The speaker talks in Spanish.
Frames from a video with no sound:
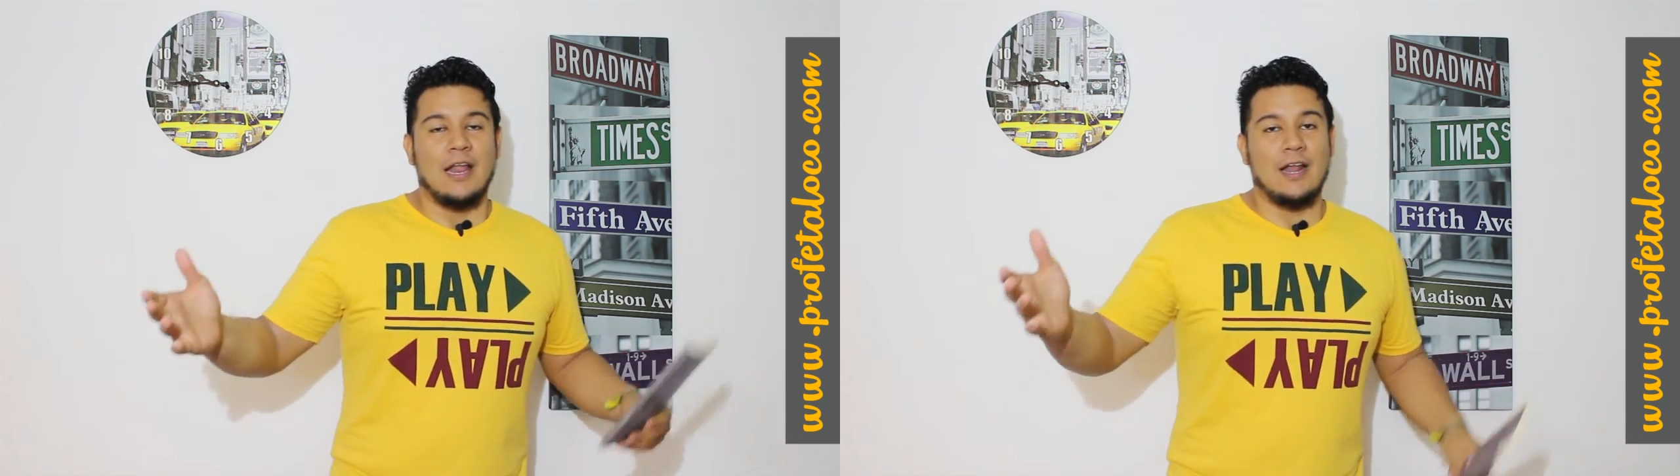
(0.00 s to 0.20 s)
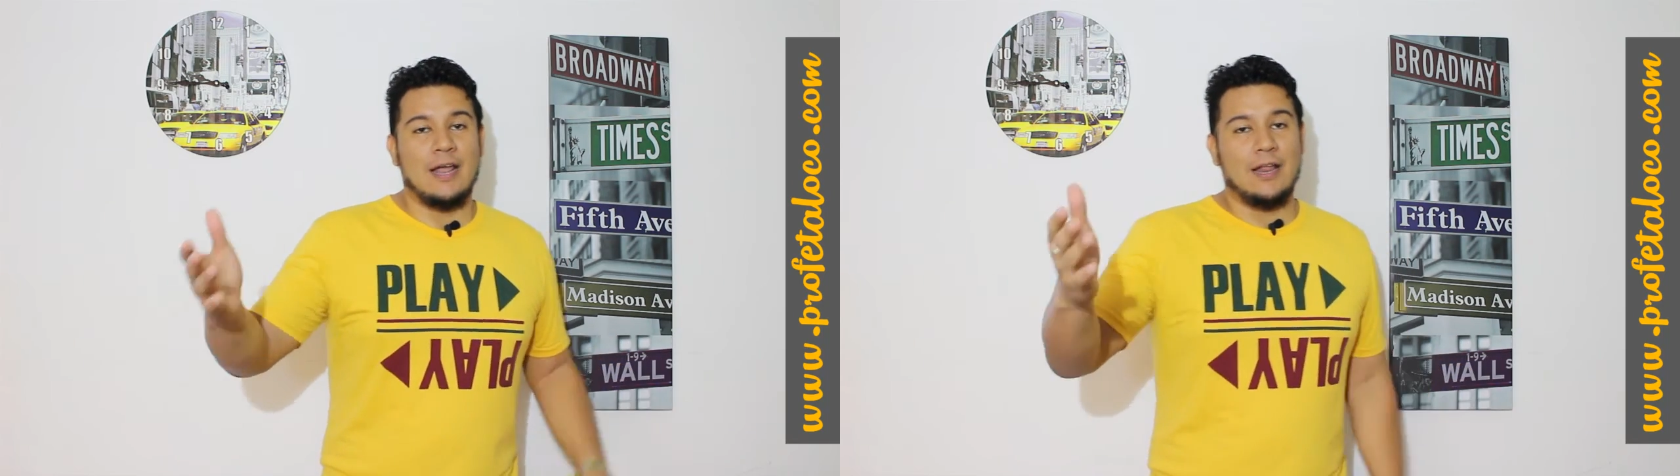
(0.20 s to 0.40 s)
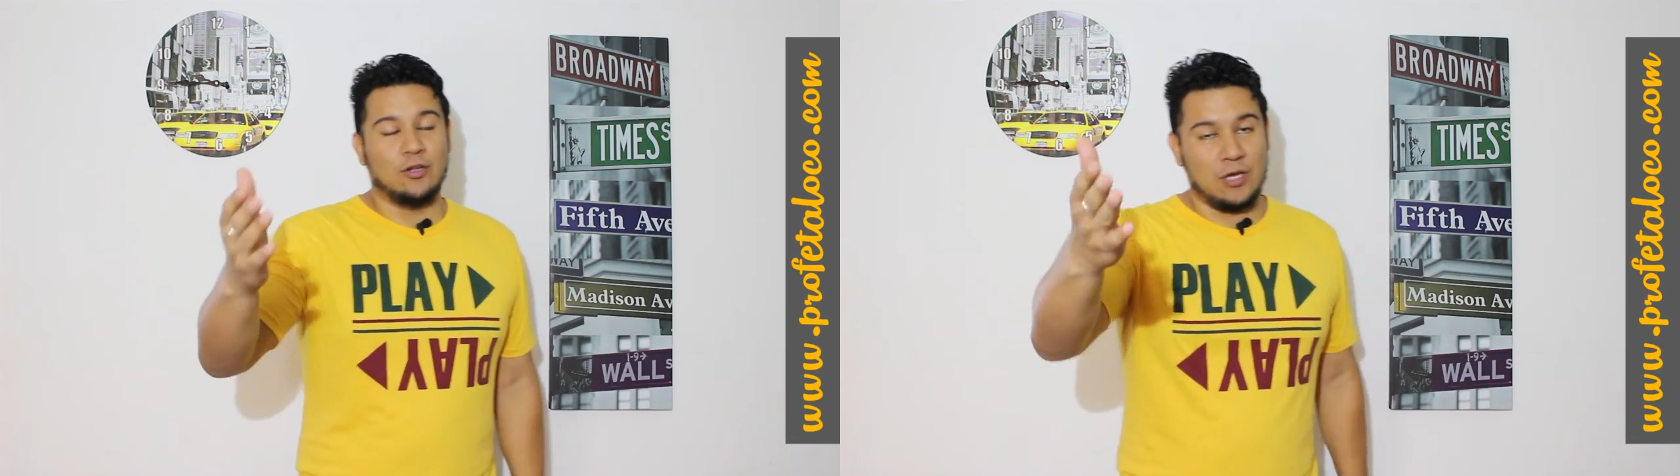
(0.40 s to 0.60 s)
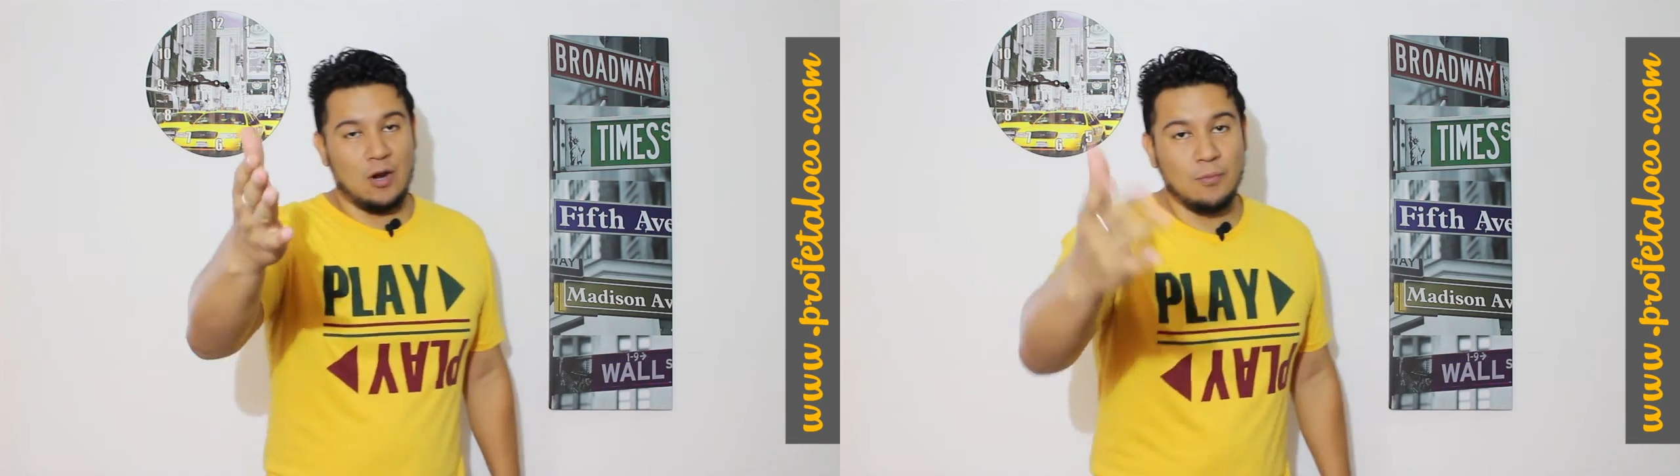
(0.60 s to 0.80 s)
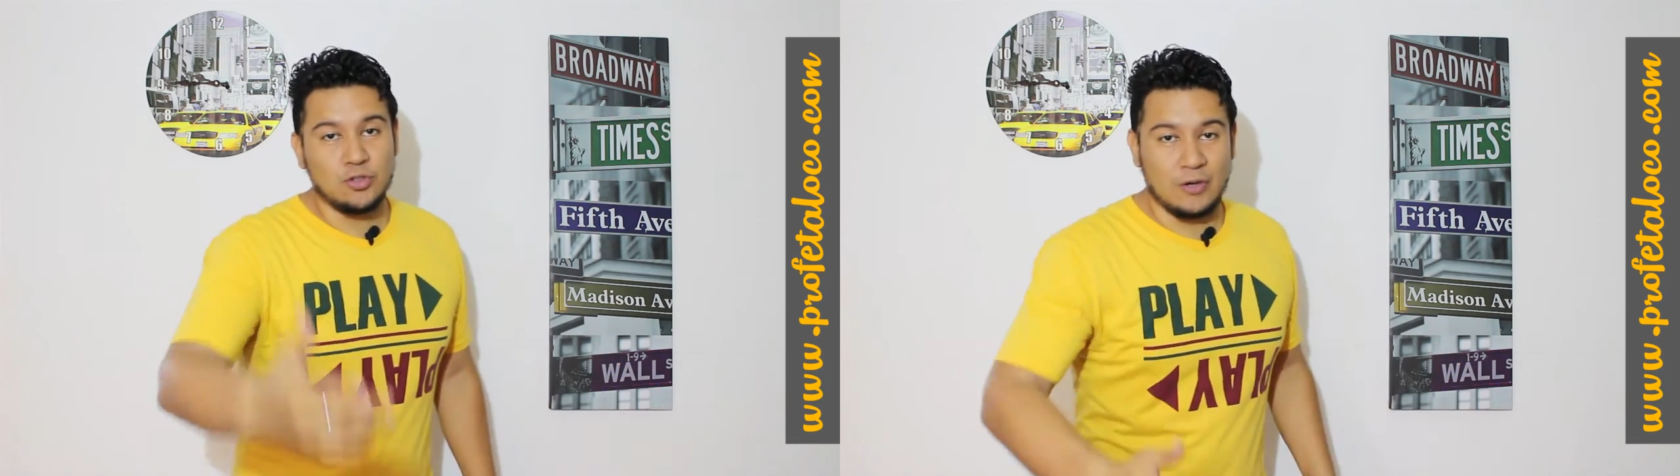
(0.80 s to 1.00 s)
los
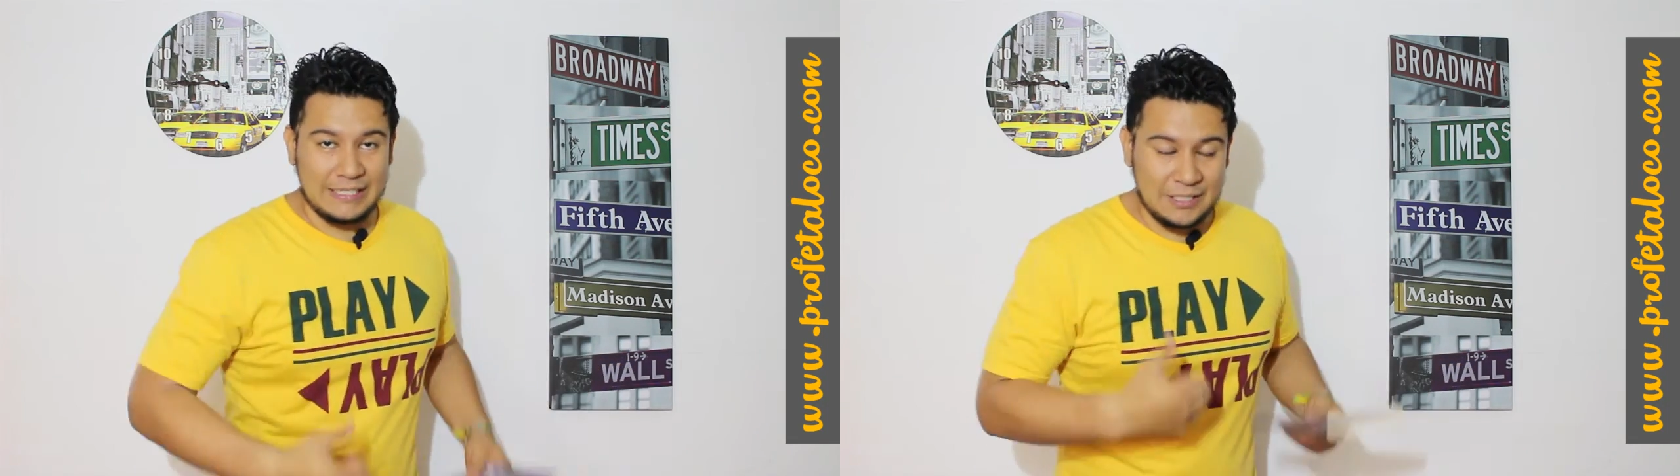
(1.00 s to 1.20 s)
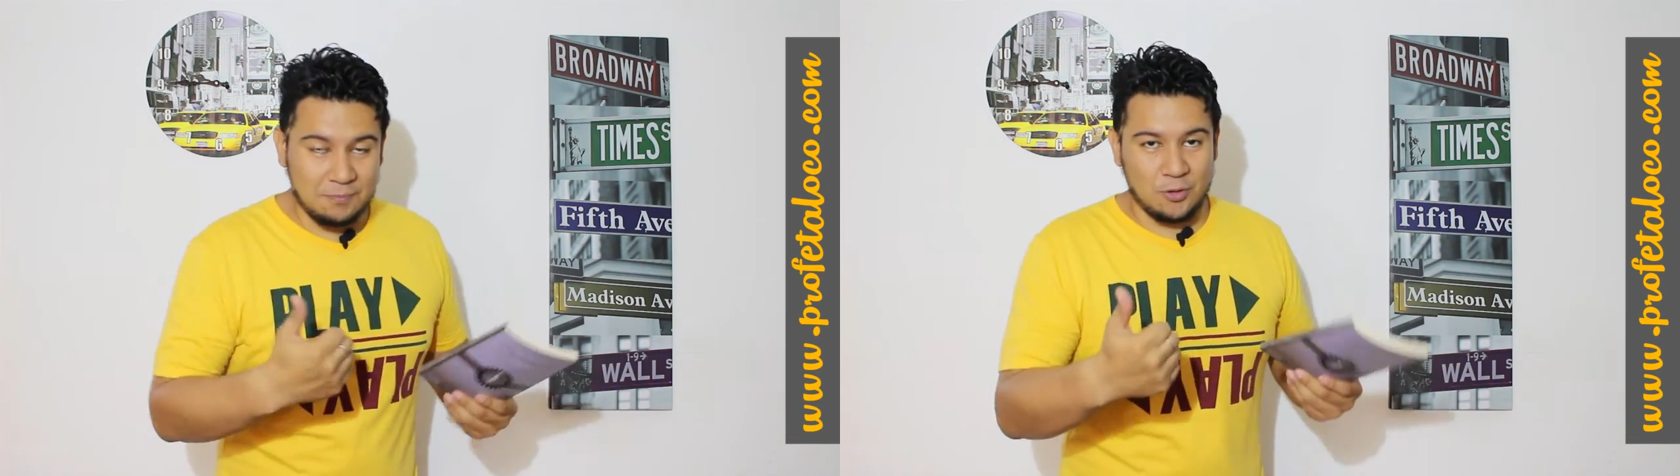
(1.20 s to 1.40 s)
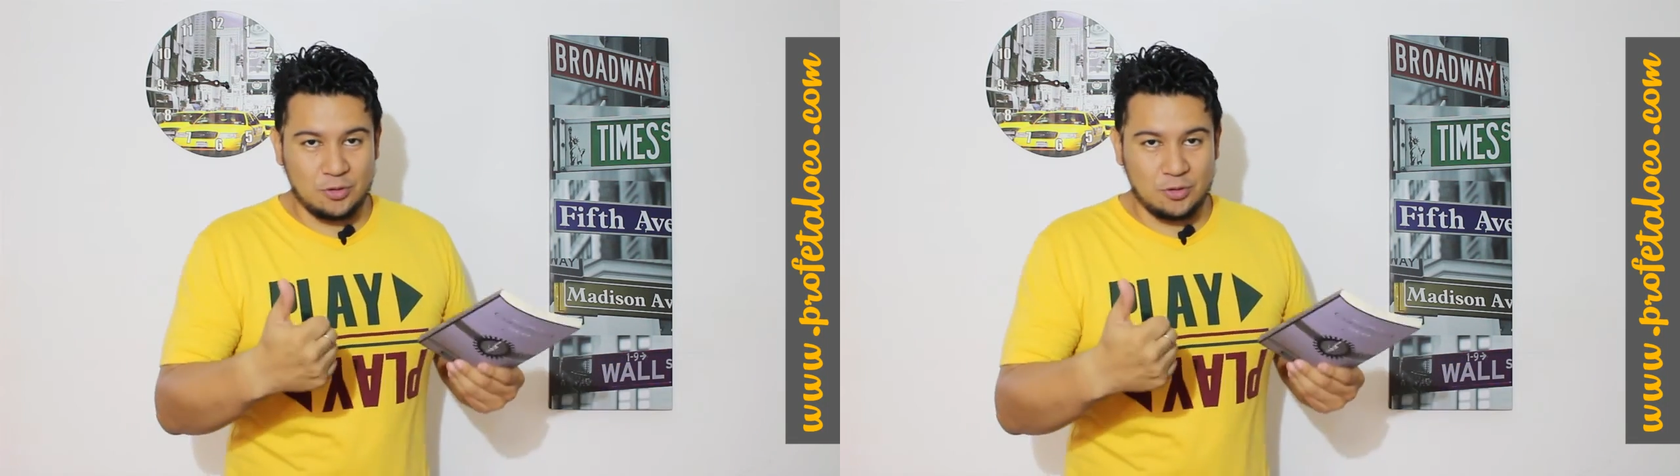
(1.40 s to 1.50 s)
quiero mucho, gracias por